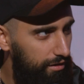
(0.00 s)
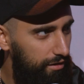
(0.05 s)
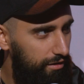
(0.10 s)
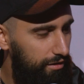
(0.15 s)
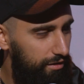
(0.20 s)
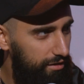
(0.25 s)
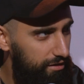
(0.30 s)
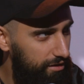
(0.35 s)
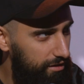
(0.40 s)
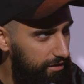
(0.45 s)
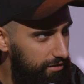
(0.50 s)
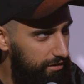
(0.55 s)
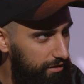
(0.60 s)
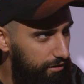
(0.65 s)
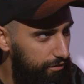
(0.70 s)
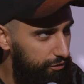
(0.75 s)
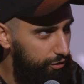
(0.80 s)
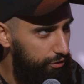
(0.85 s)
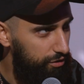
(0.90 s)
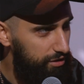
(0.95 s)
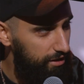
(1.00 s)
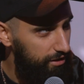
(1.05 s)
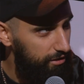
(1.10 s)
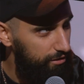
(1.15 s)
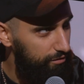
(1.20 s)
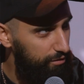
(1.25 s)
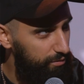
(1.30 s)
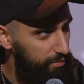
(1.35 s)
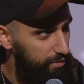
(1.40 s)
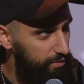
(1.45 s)
и сказал, все, с
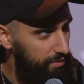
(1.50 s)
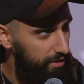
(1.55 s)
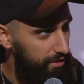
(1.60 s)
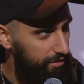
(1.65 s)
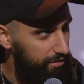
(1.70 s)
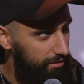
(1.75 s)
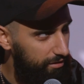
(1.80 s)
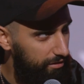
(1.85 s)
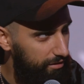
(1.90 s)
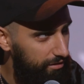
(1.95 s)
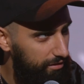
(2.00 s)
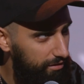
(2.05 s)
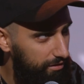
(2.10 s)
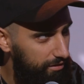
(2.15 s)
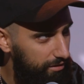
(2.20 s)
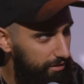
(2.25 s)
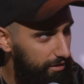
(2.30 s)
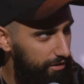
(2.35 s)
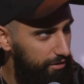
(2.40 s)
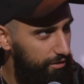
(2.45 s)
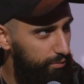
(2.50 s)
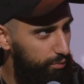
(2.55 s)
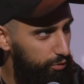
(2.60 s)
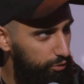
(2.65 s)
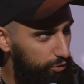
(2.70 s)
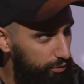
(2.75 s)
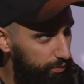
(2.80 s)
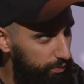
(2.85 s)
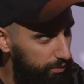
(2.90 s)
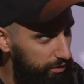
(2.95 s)
этого момента я не
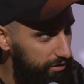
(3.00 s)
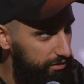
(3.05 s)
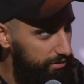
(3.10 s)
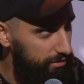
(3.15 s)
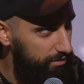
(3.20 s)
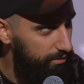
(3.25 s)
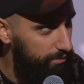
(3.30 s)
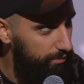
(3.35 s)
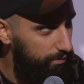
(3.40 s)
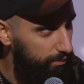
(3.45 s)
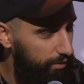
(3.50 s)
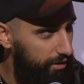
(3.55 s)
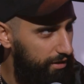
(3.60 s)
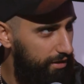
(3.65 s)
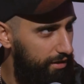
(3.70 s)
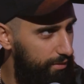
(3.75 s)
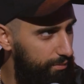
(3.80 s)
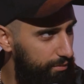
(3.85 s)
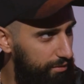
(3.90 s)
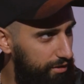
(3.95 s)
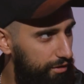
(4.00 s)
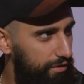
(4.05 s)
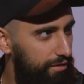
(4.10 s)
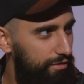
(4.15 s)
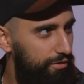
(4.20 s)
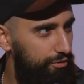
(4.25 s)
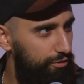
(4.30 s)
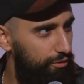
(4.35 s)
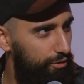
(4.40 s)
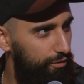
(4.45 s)
буду пить пока мы
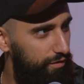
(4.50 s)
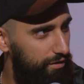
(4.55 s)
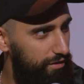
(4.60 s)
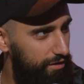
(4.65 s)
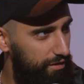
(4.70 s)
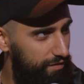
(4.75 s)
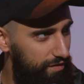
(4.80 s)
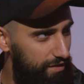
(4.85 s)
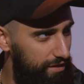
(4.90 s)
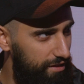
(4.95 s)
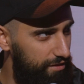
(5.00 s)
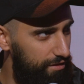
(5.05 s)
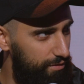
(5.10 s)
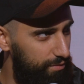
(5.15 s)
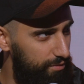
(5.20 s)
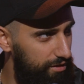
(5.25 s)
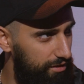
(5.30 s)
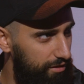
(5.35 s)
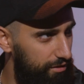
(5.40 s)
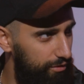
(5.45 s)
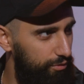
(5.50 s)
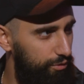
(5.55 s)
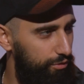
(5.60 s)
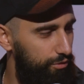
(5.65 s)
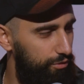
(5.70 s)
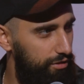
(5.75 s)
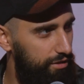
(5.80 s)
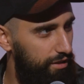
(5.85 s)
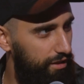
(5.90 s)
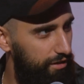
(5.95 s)
снова не встретимся, ну, то
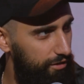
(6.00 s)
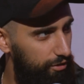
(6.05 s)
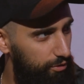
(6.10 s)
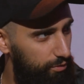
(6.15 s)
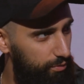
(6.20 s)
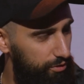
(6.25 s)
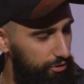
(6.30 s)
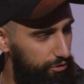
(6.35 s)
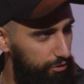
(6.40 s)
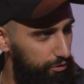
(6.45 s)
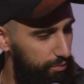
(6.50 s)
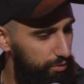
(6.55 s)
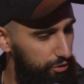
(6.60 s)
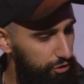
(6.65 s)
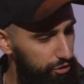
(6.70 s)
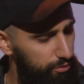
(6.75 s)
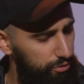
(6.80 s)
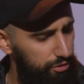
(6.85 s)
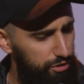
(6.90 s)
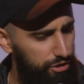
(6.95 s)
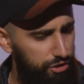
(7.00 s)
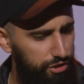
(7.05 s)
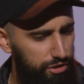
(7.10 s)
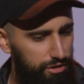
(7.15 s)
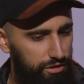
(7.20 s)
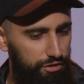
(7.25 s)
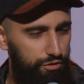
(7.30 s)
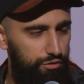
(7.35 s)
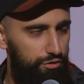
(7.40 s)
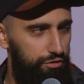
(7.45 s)
есть когда Он придет. Почему решил
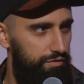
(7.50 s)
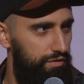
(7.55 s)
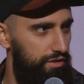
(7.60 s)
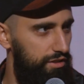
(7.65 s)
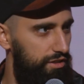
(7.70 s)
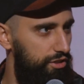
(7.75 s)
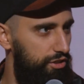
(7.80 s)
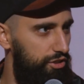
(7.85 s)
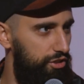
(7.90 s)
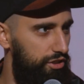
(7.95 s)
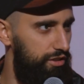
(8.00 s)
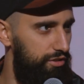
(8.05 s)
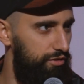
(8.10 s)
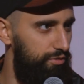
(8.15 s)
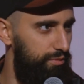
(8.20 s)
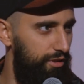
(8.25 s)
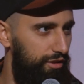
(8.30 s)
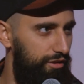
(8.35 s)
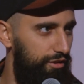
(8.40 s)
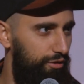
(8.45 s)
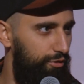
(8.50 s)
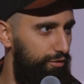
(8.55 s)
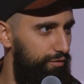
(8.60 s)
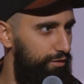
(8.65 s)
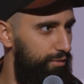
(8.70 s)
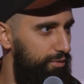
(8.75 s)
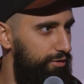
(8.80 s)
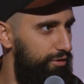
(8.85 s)
Иисус воздержаться? У меня такой Не, вопрос.